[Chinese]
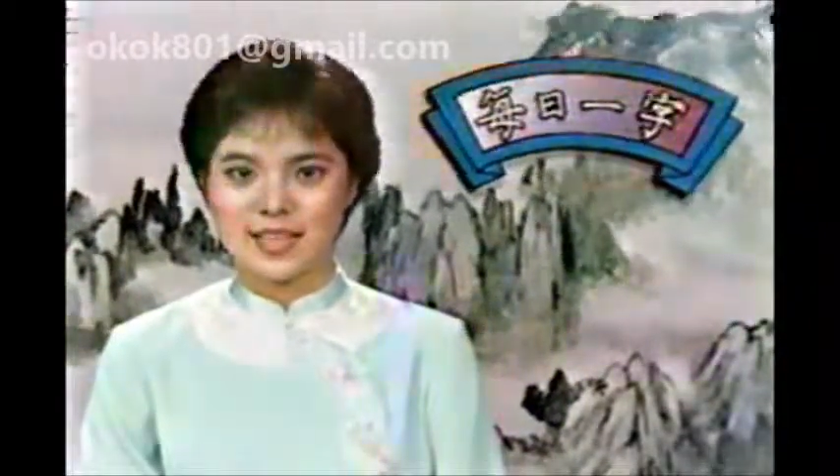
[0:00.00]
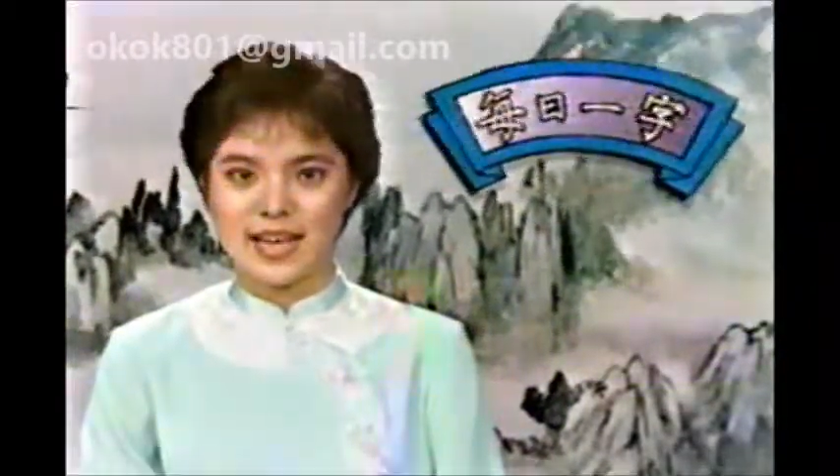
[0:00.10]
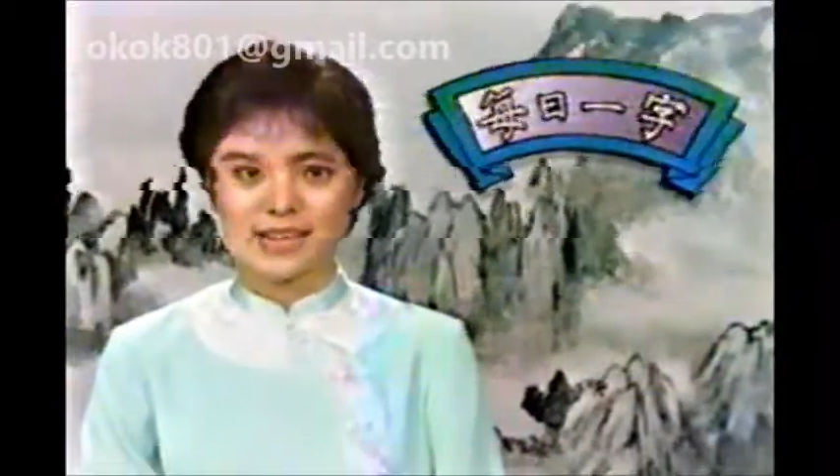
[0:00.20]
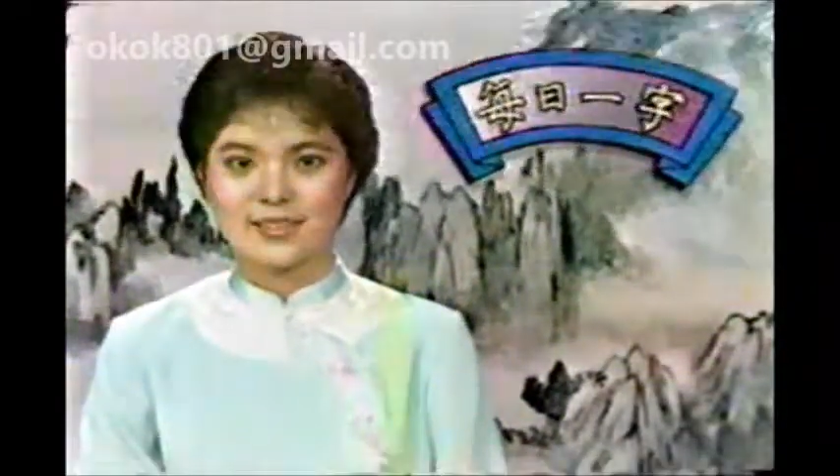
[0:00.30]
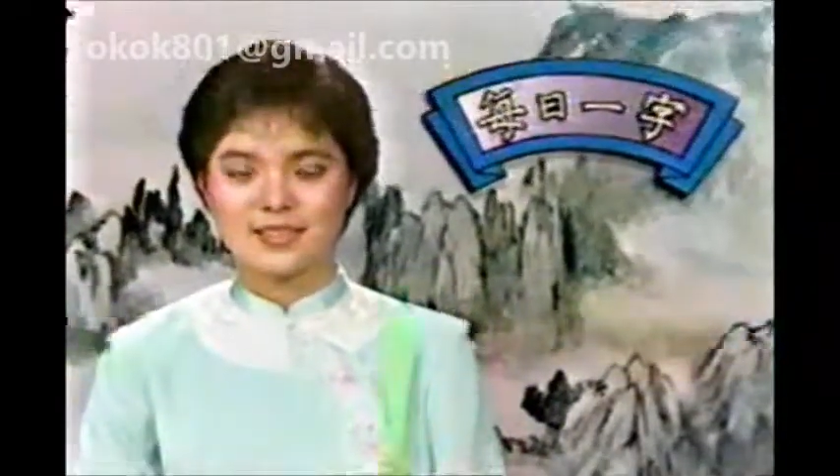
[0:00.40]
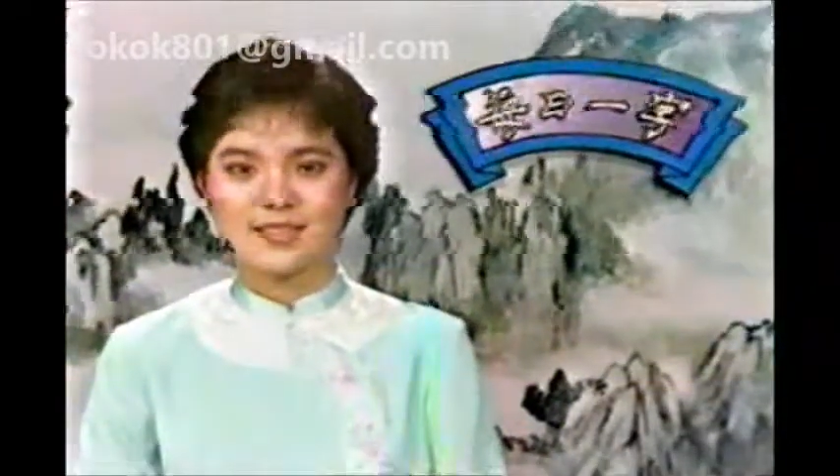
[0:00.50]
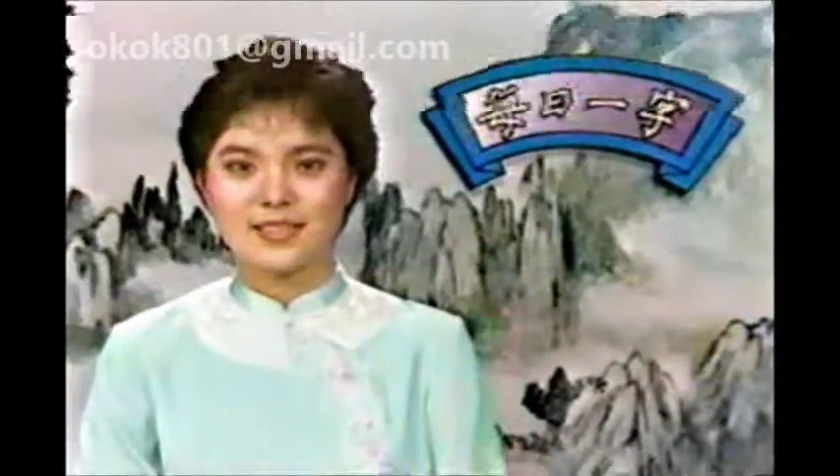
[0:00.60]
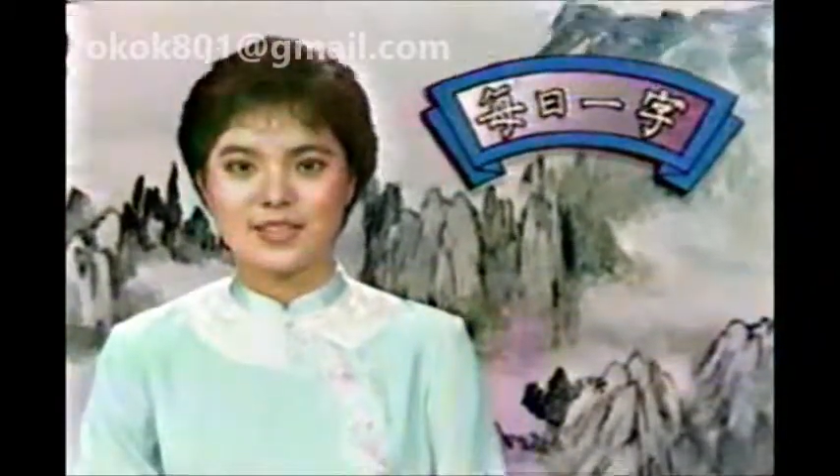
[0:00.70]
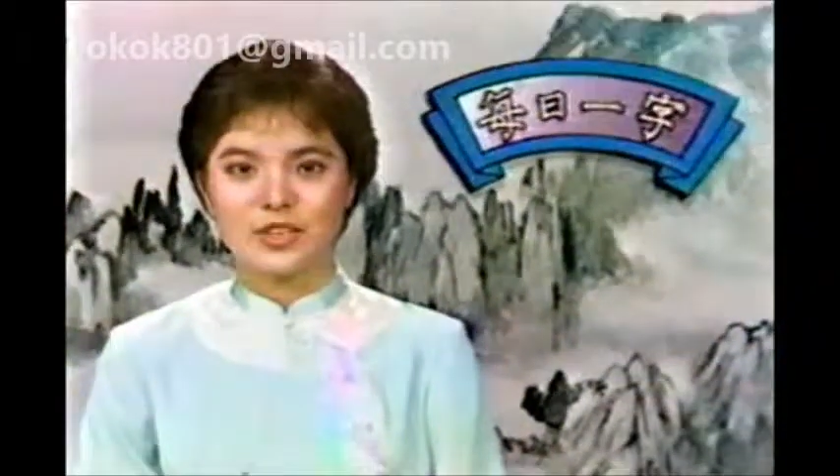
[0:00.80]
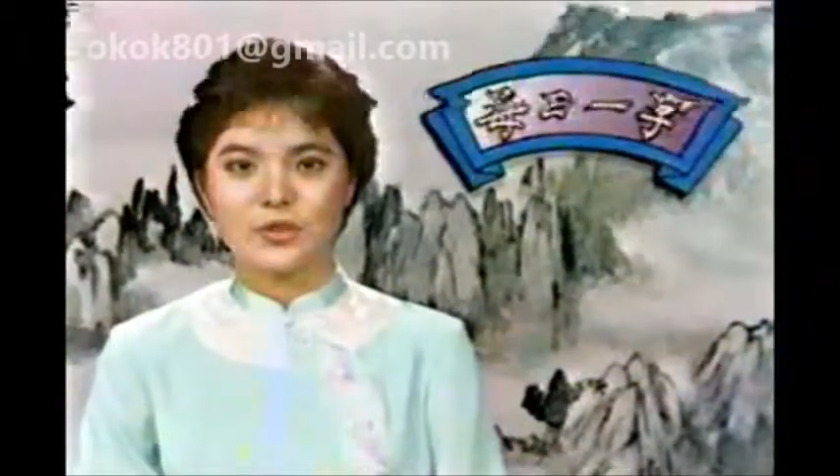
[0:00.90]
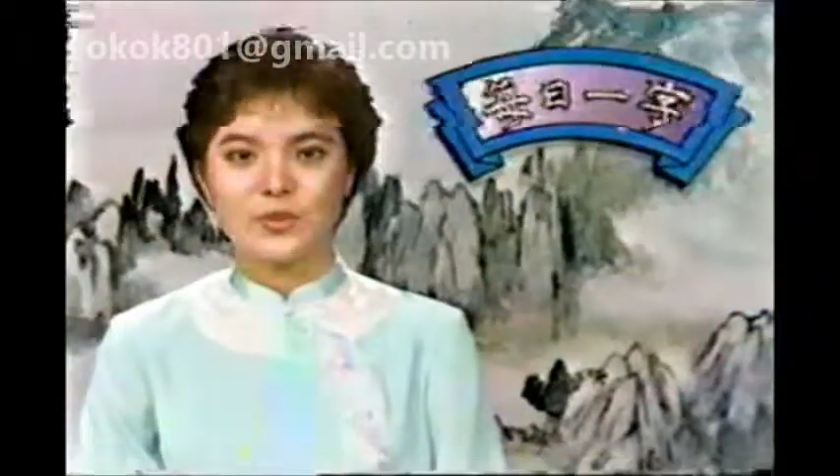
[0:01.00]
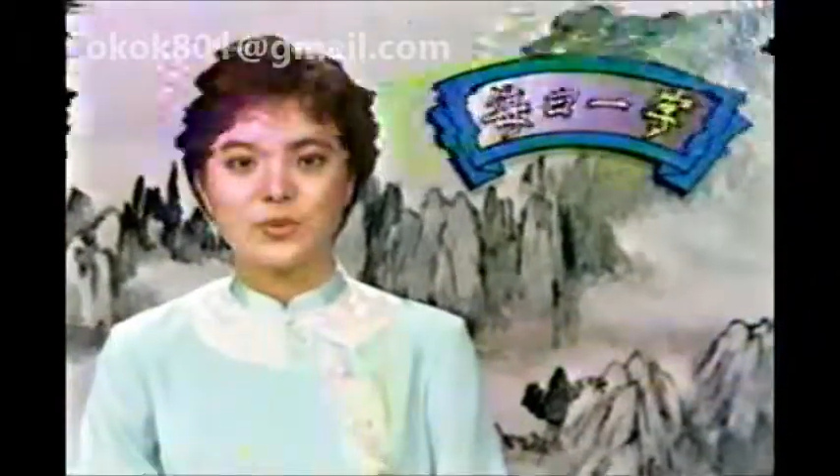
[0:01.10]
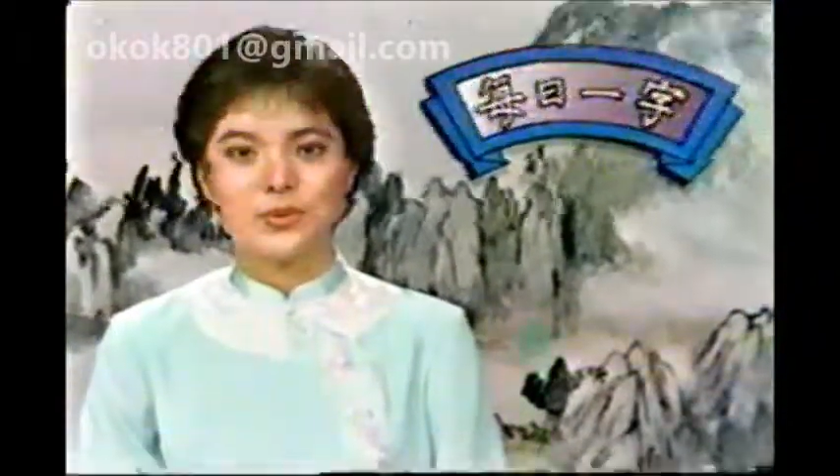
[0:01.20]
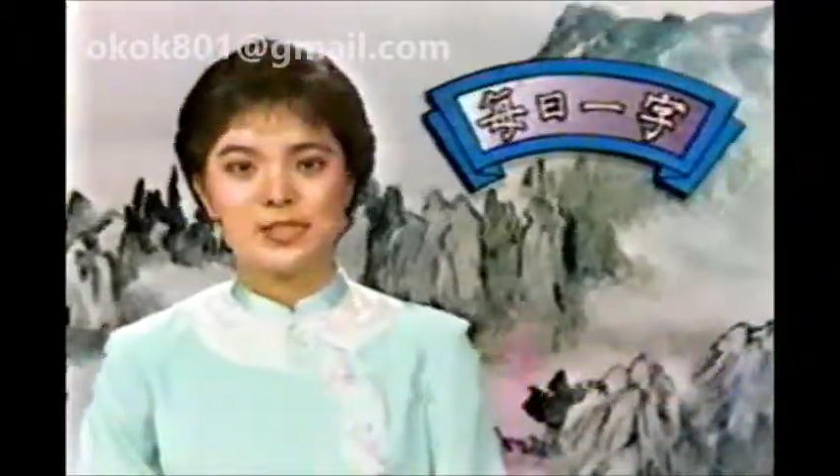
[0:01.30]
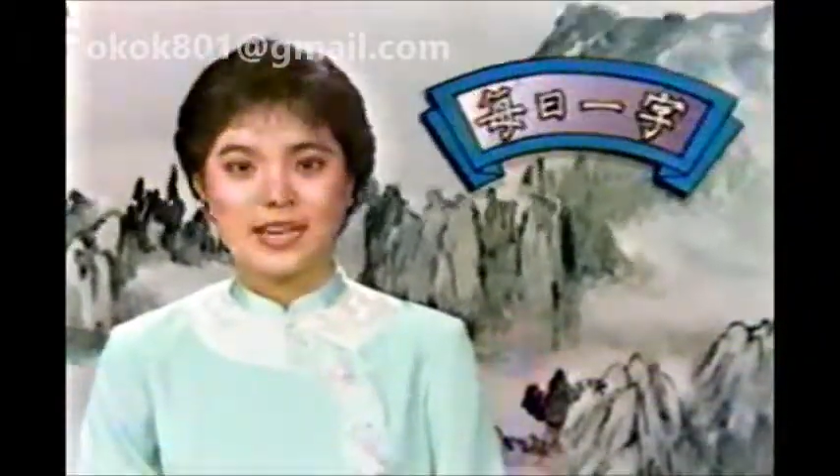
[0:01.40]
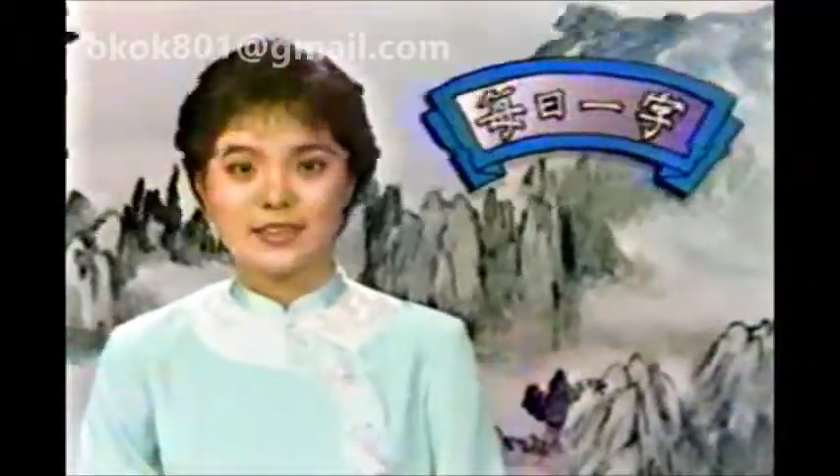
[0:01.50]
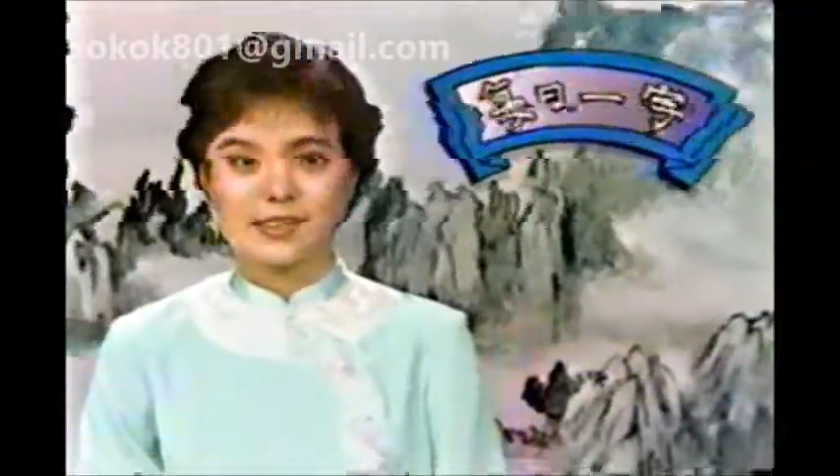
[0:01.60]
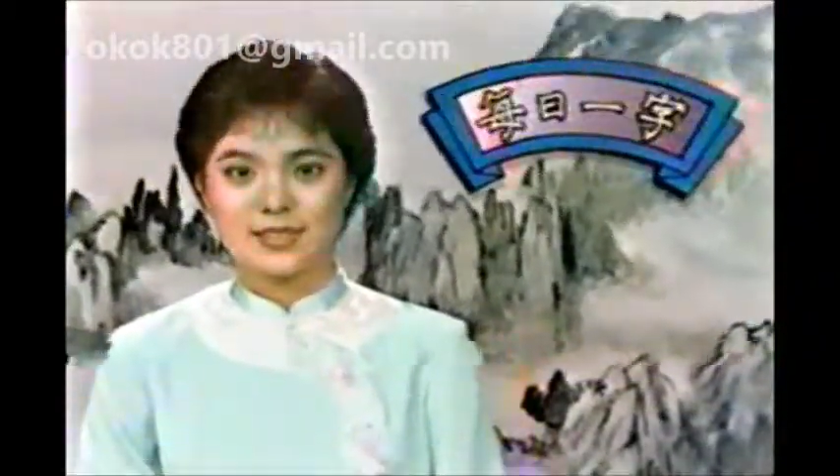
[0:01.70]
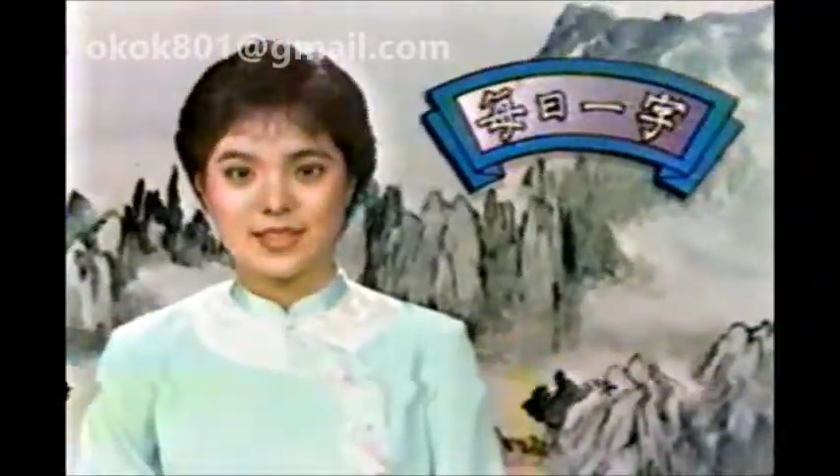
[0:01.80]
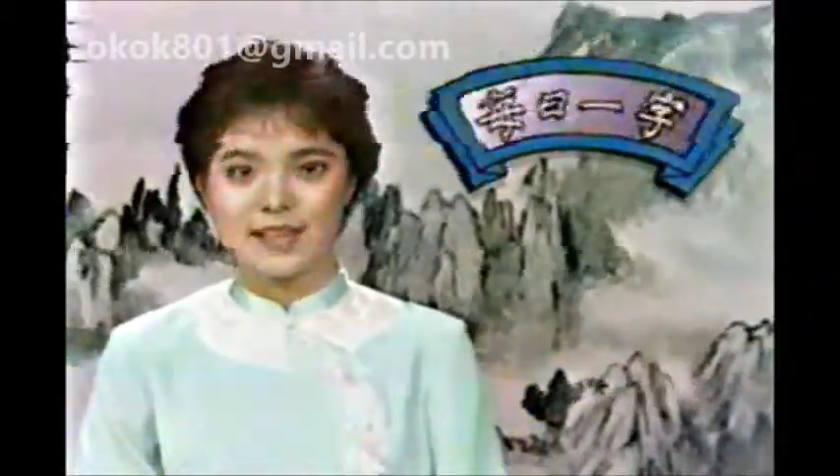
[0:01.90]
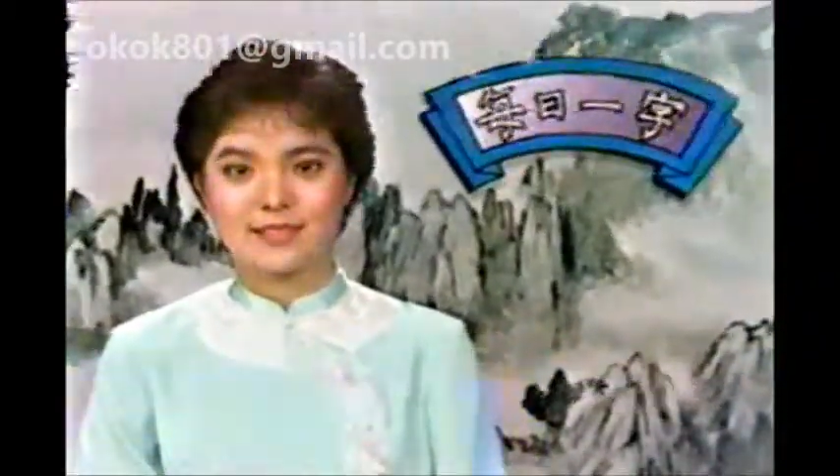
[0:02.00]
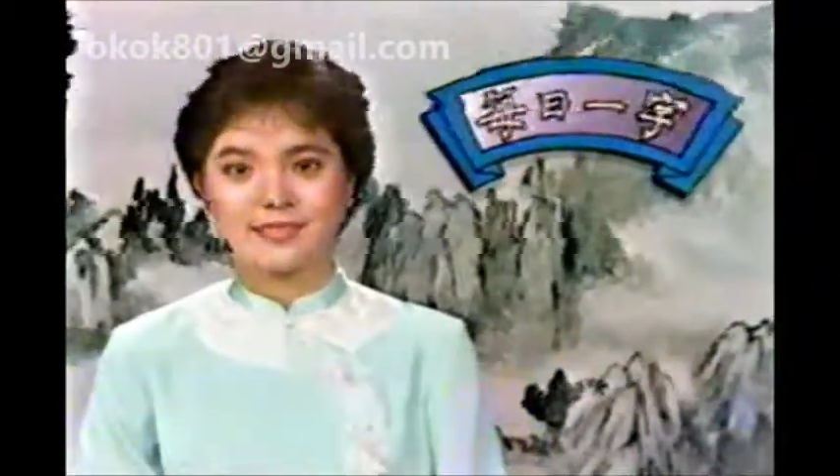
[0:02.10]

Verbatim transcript: 伞”字，雨伞的“伞”。